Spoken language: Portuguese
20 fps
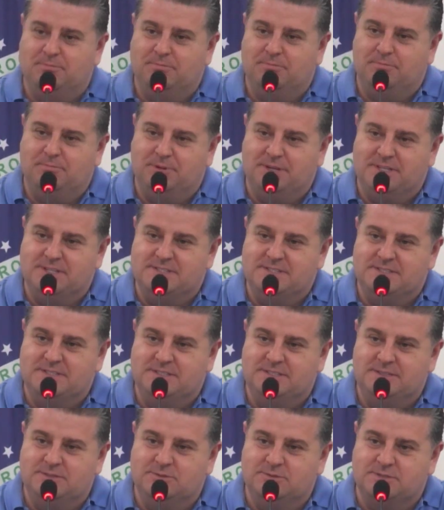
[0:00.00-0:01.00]

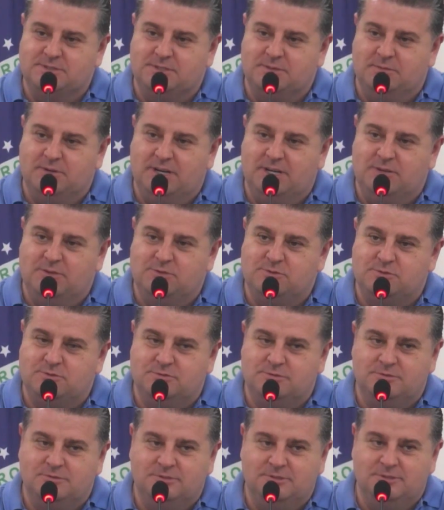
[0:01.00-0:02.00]
preside os trabalhos
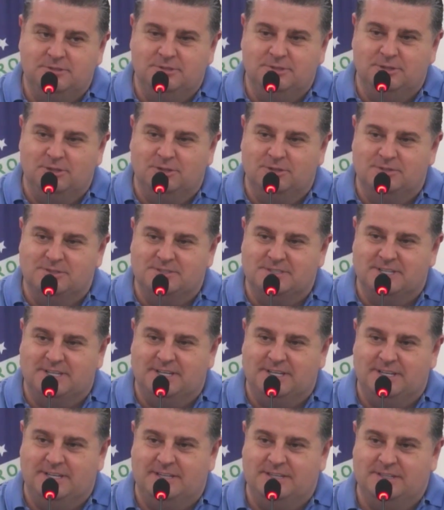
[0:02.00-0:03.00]
e logo
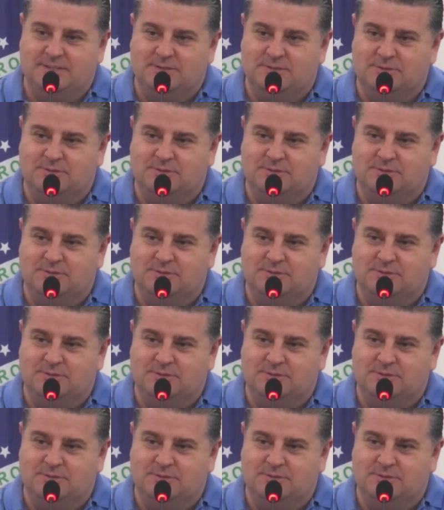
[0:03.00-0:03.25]
estará